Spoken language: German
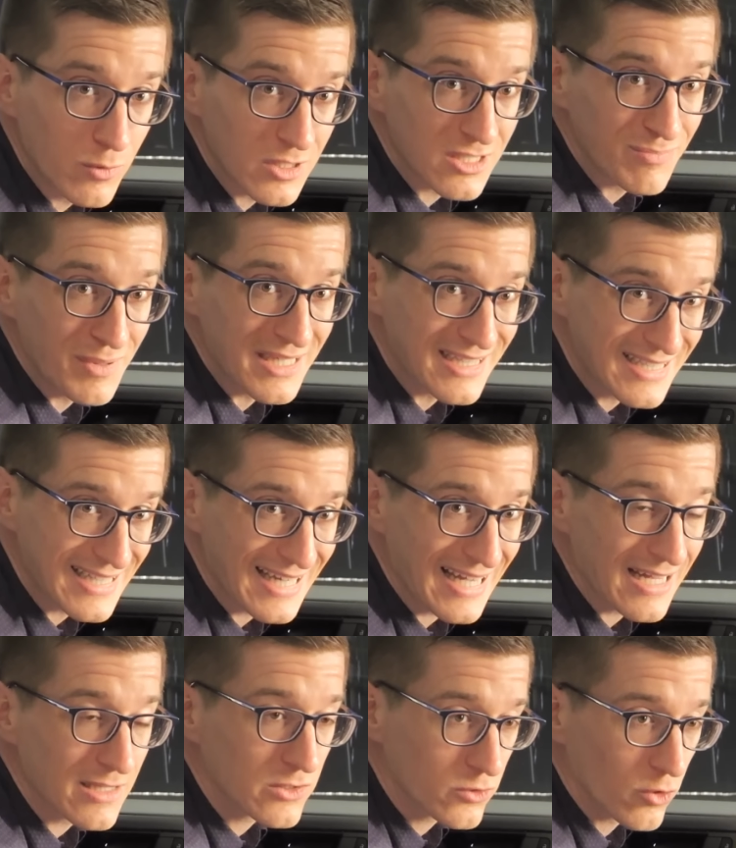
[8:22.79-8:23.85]

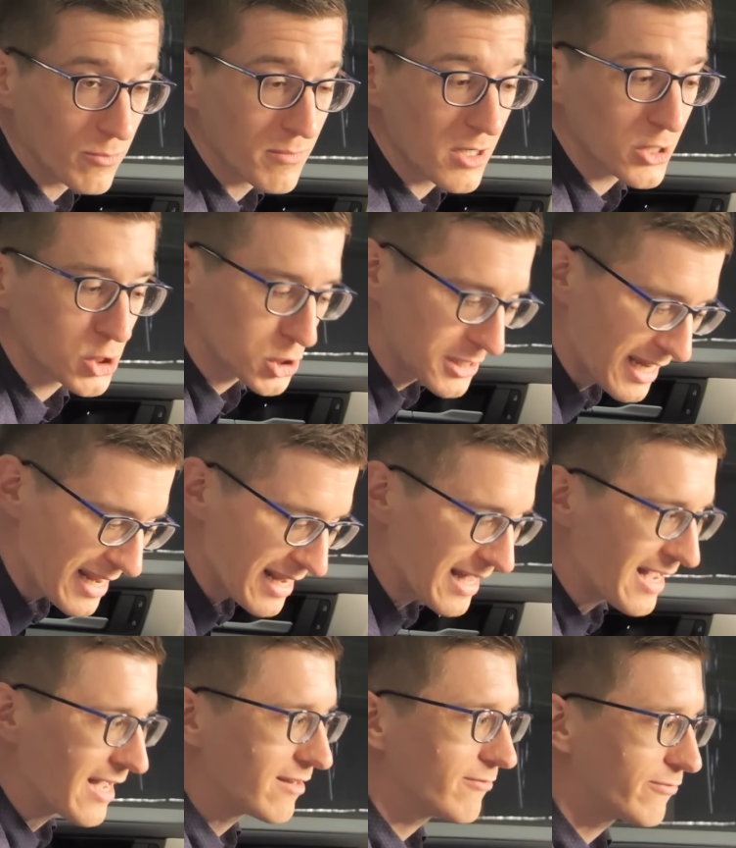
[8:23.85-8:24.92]
USB-C zum
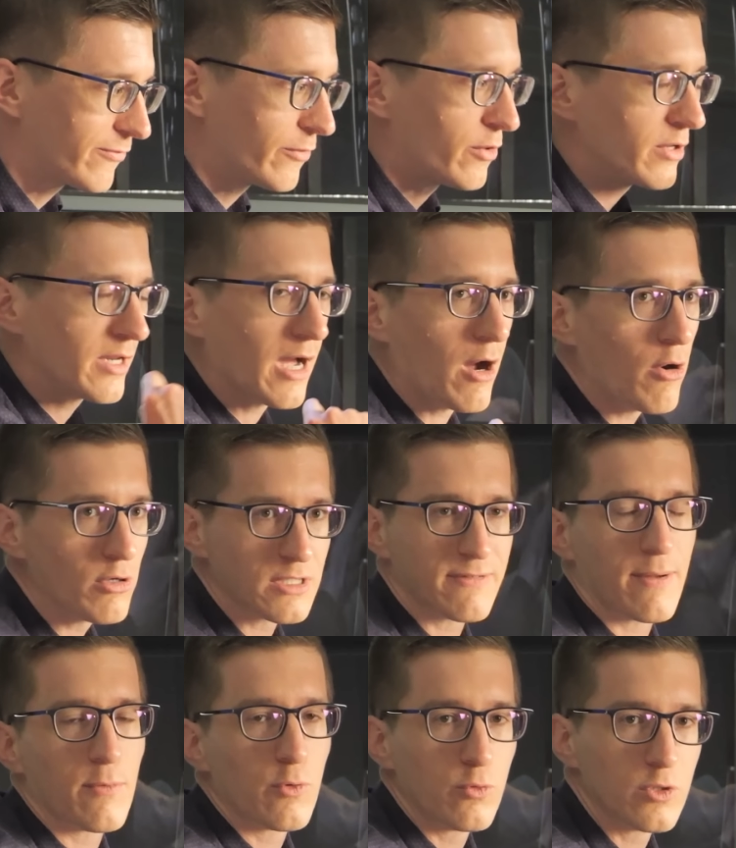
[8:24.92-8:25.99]
Schnellladen, vorne auch
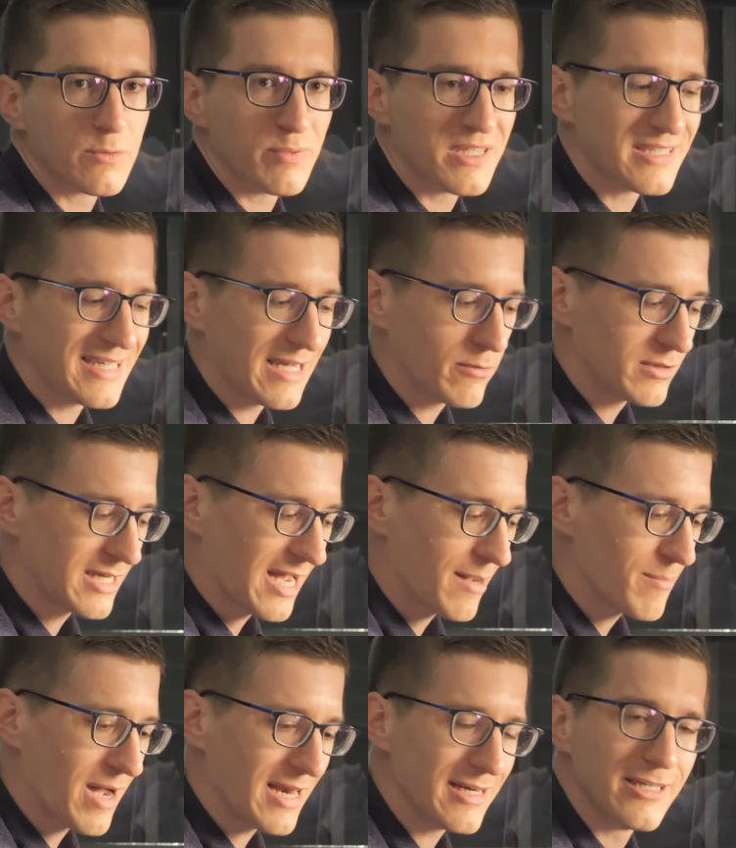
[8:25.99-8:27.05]
zweimal USB-C und die
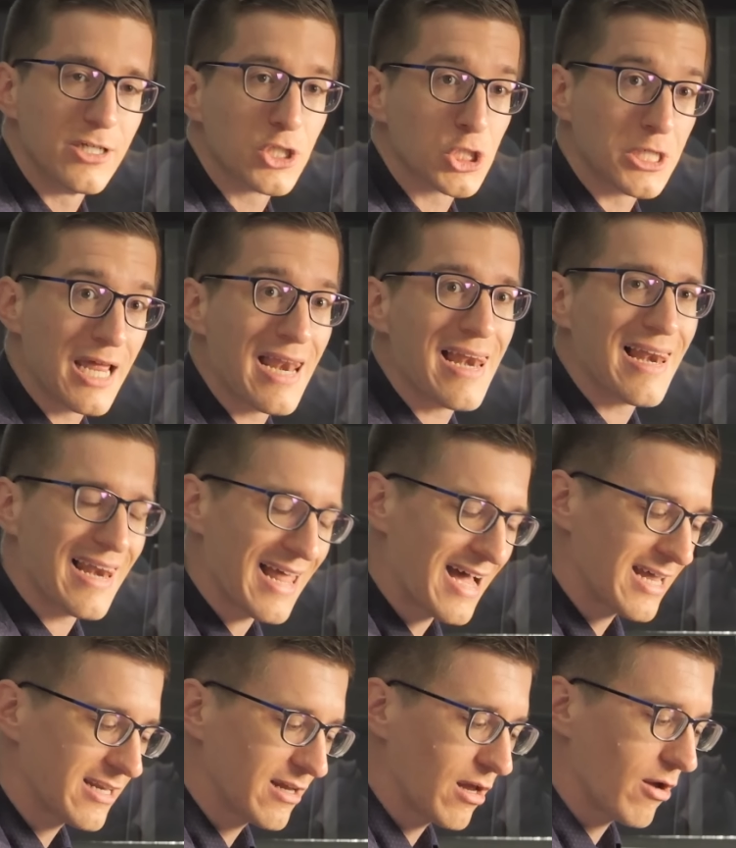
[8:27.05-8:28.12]
haben alle die
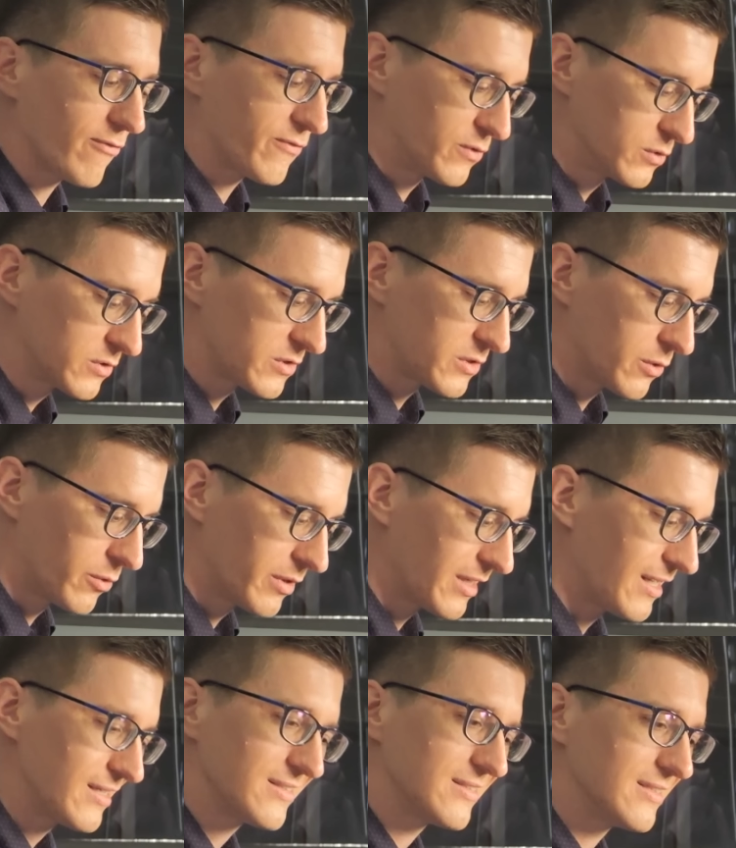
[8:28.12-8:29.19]
Schnellladefunktion,
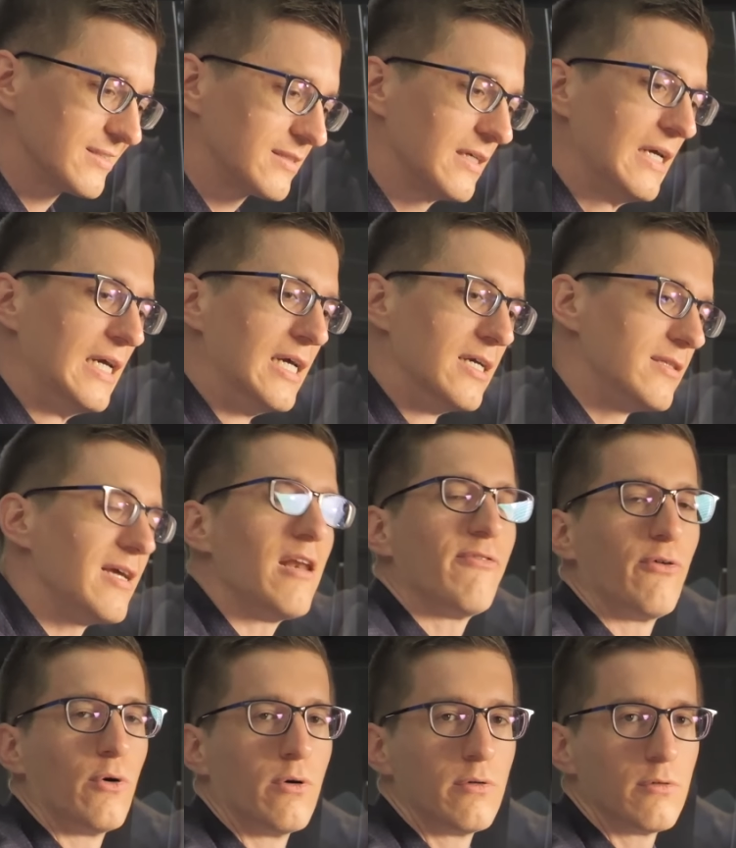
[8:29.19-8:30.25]
heißt das
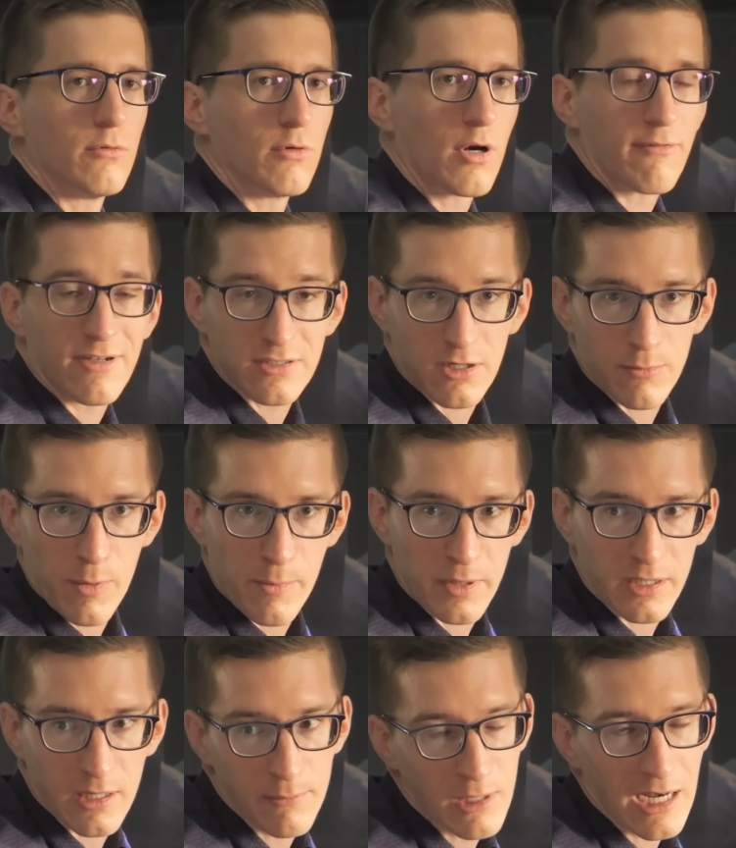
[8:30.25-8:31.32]
Telefon oder was auch immer
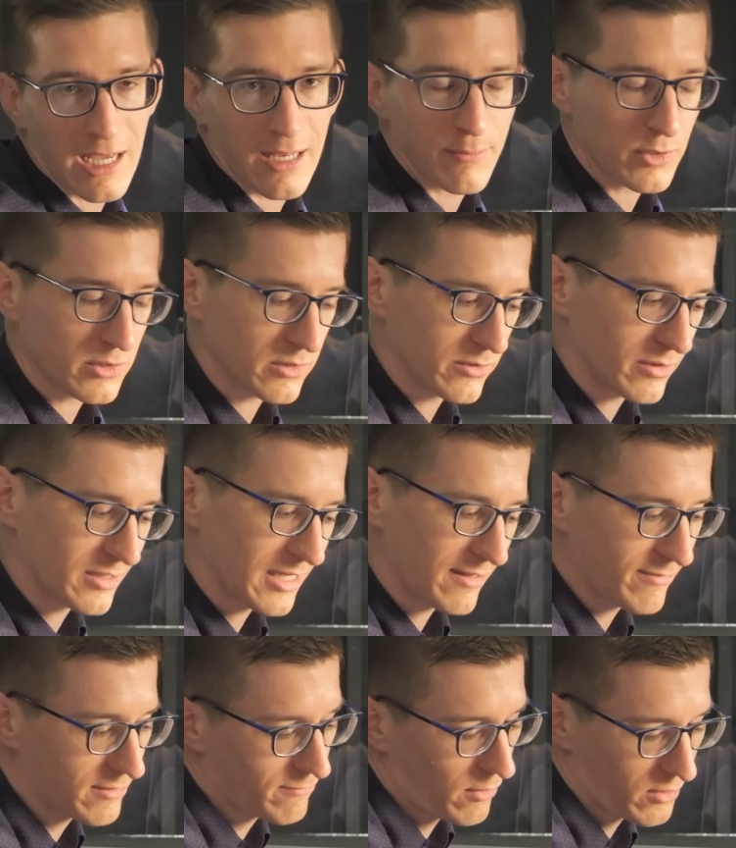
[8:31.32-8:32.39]
man damit laden möchte, sollte
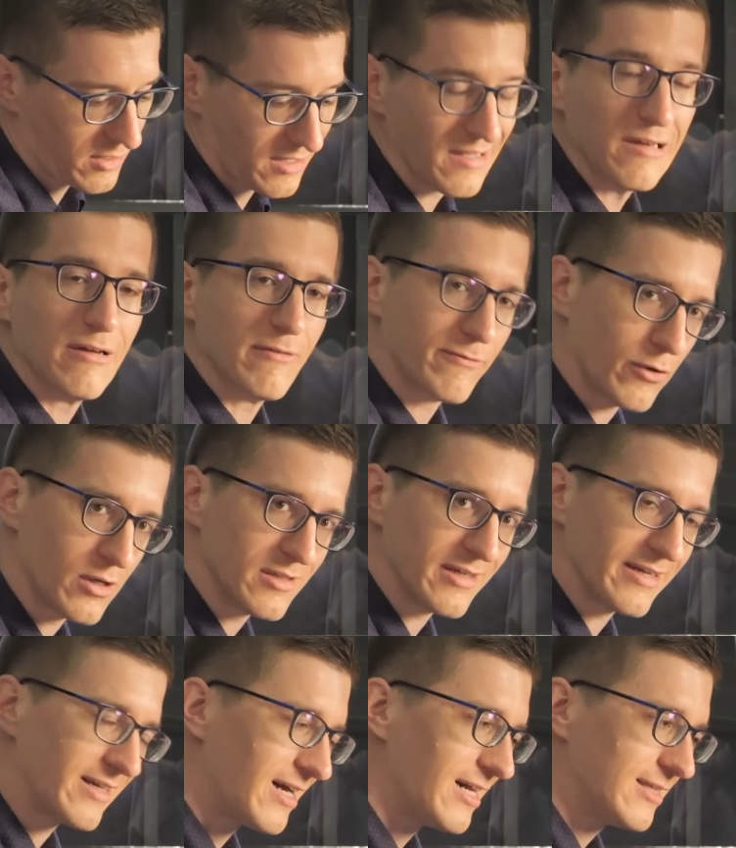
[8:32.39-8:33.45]
etwas flotter voll
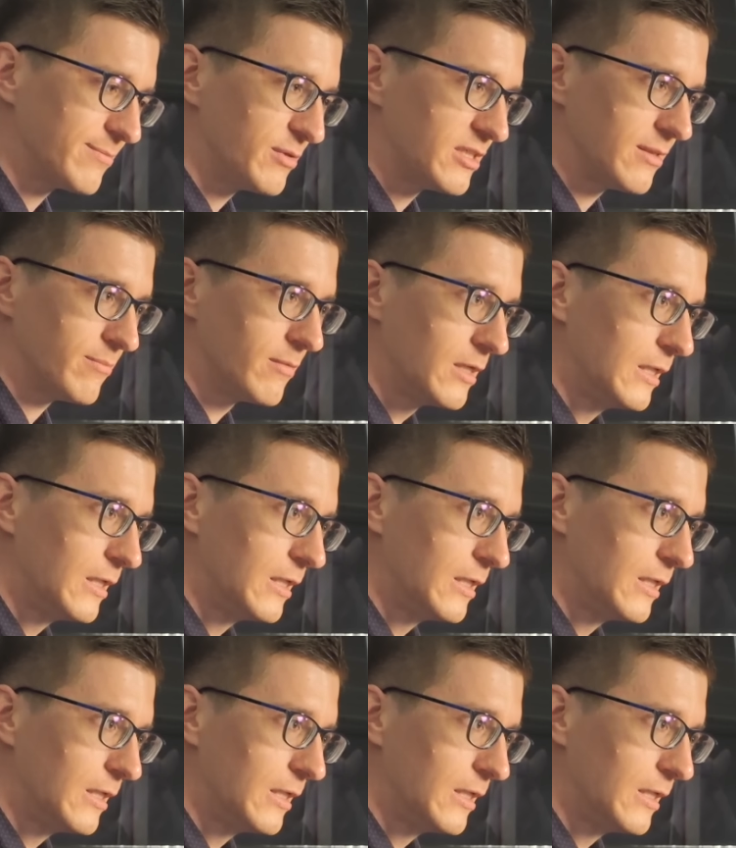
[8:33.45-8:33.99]
sein als mit dem